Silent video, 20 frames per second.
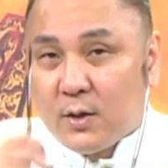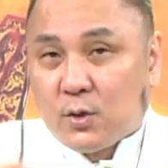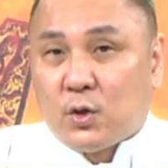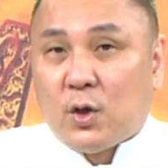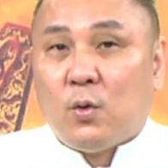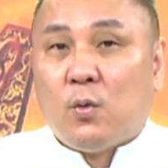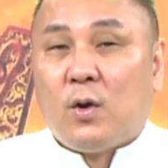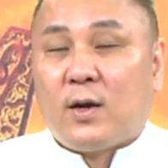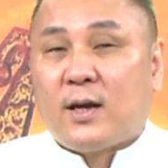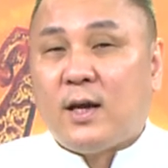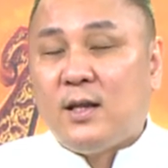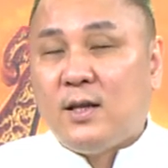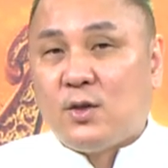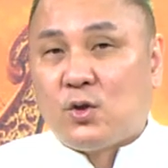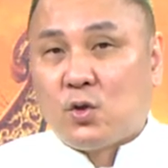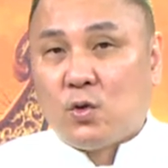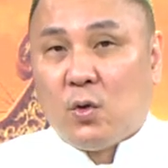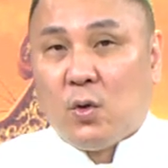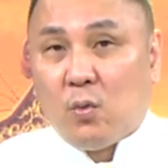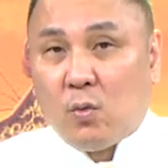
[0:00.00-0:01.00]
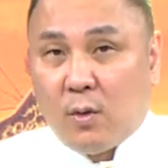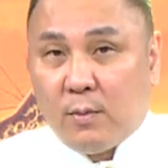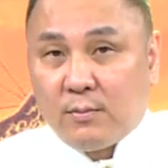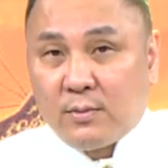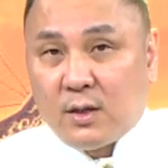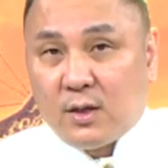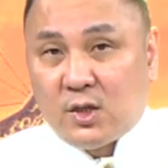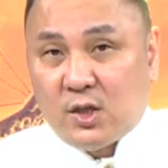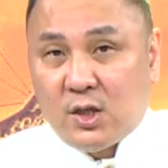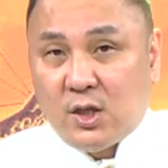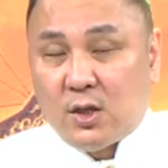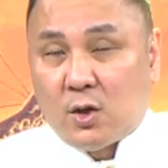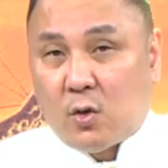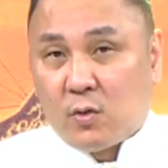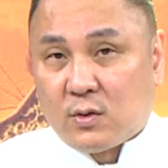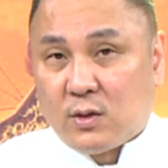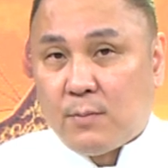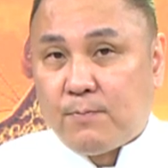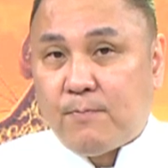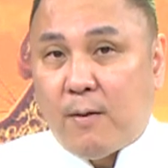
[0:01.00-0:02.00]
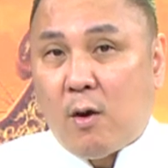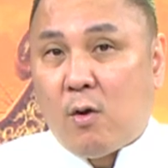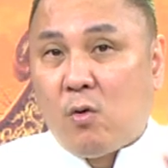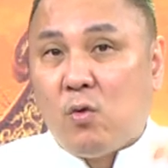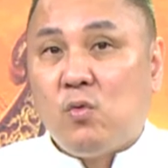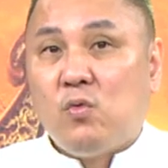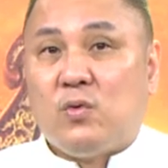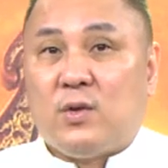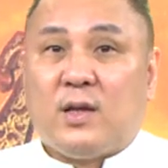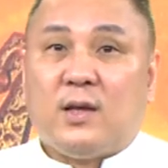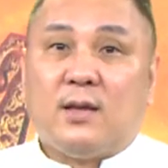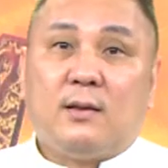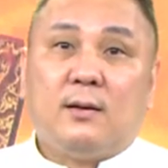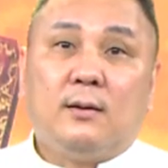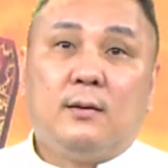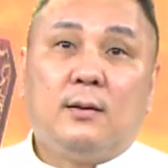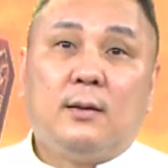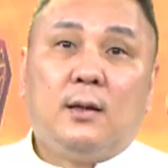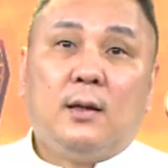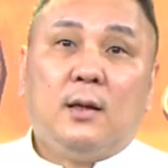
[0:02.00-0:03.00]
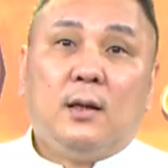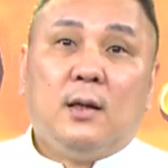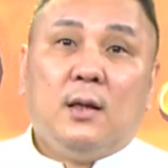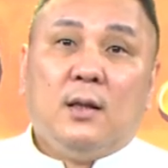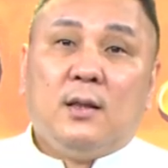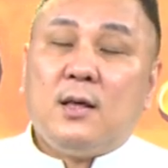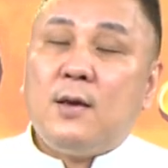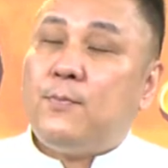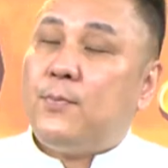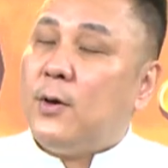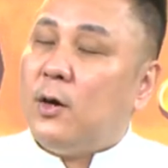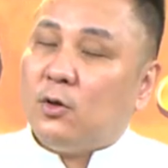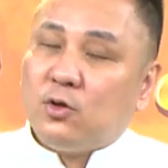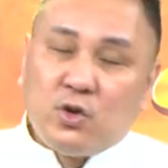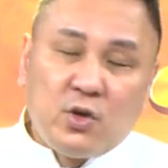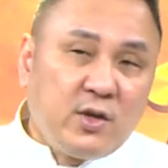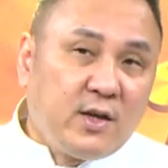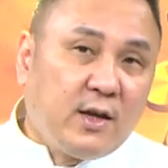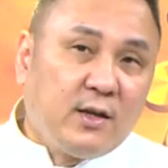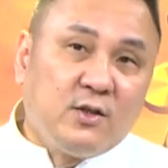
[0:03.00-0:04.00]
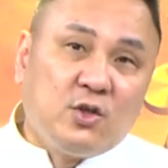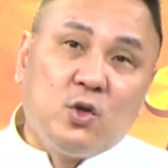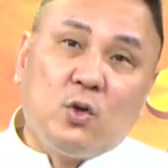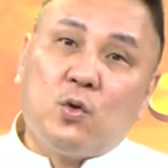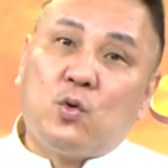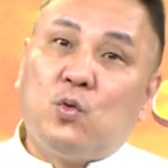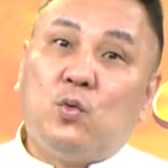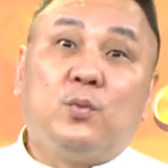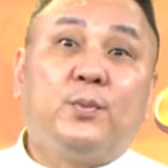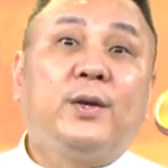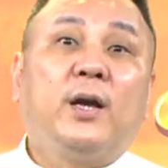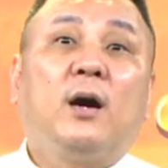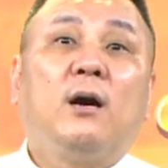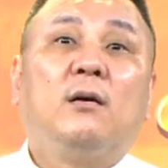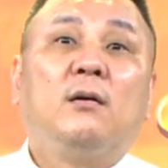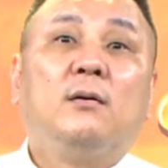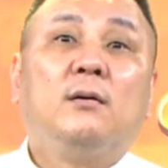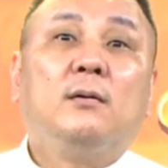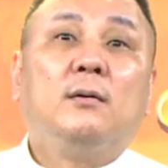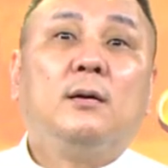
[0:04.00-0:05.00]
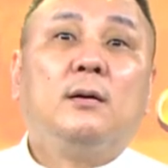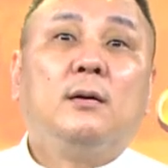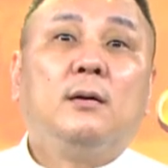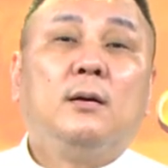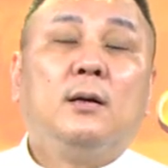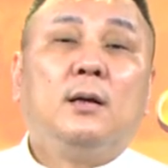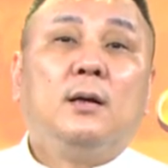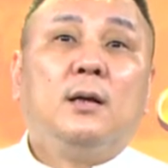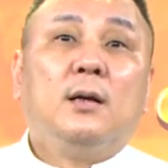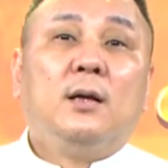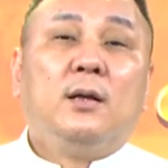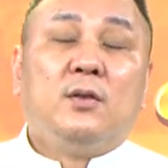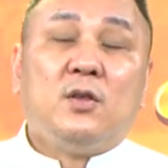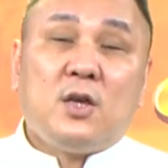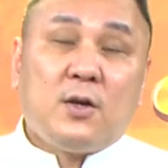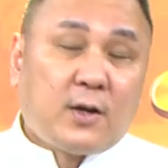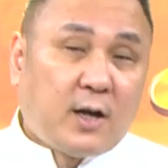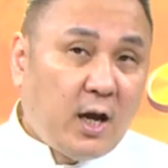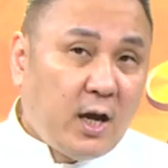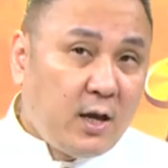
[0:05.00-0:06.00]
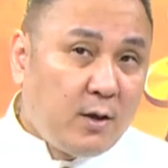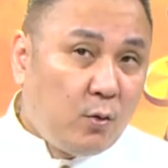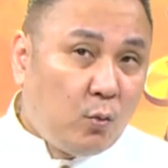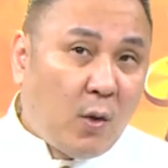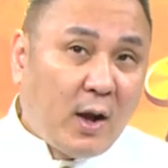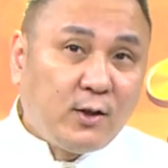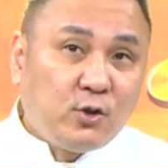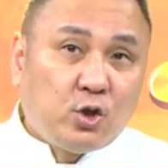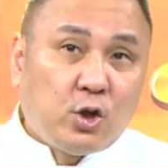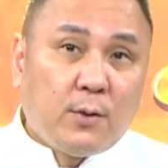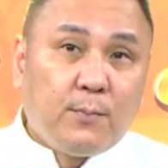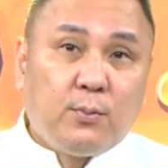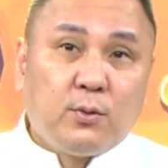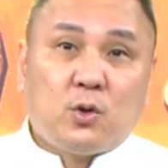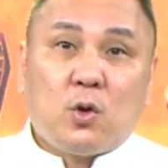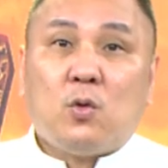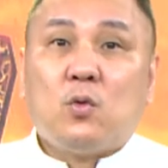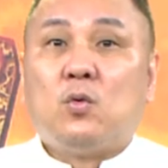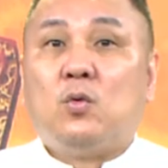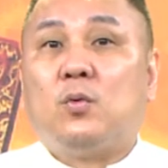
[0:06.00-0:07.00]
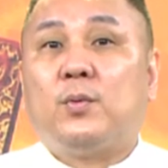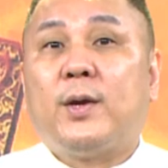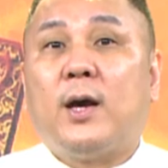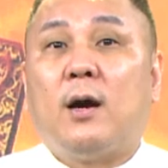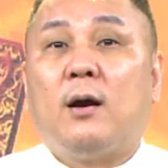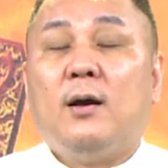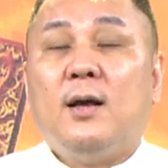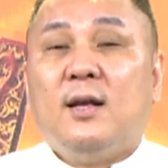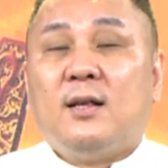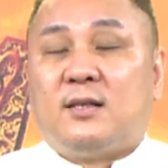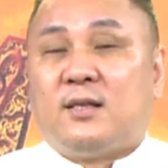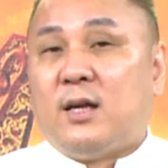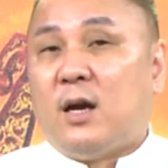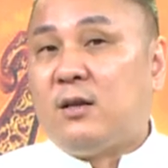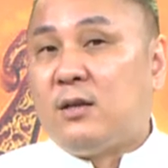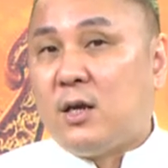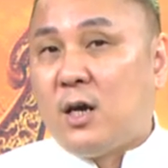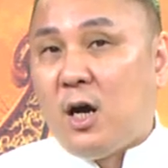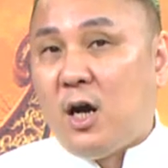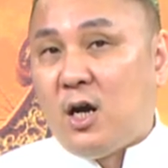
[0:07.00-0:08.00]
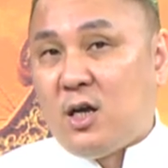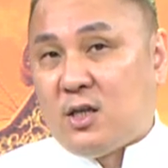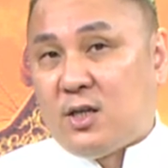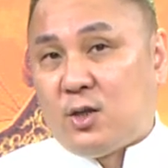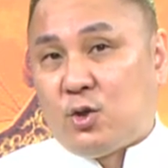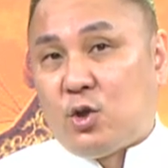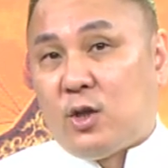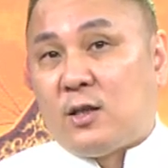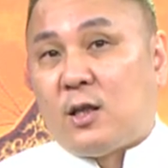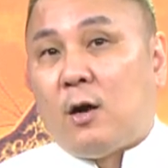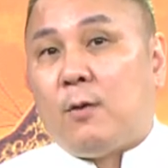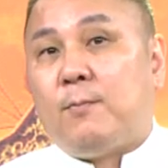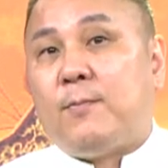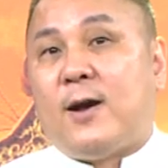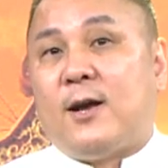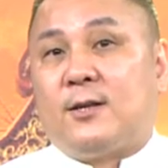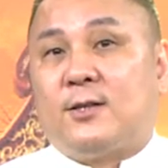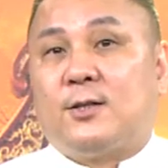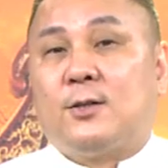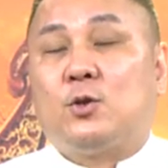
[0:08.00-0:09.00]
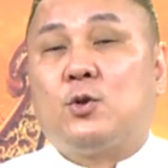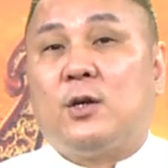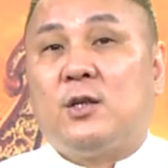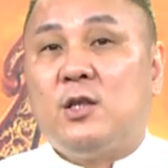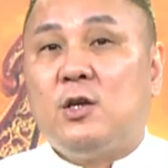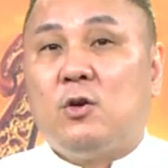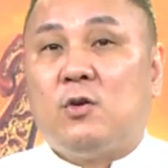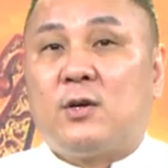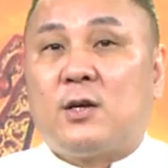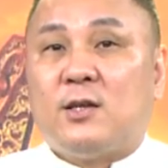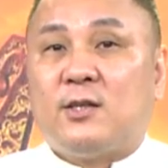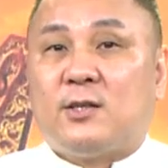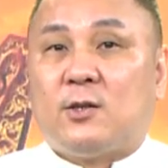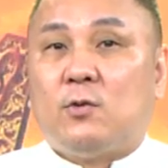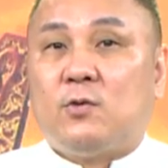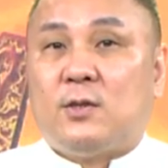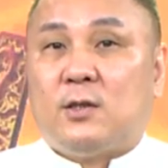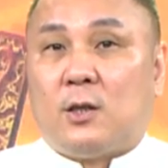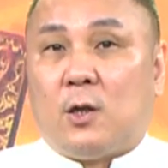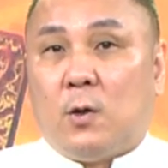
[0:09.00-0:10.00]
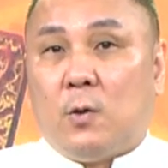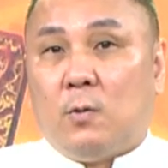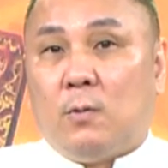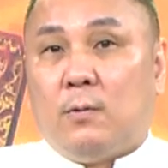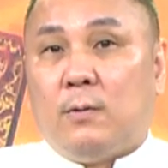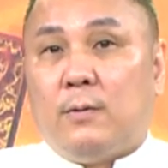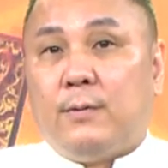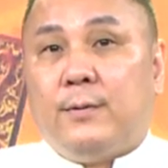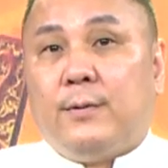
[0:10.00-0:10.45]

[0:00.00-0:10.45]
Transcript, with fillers: 所以我跟你说，我们的系统是保护你的。你不用去研究股票，你可以完全不懂股票，只要你二十岁到八十岁，你有一根手指头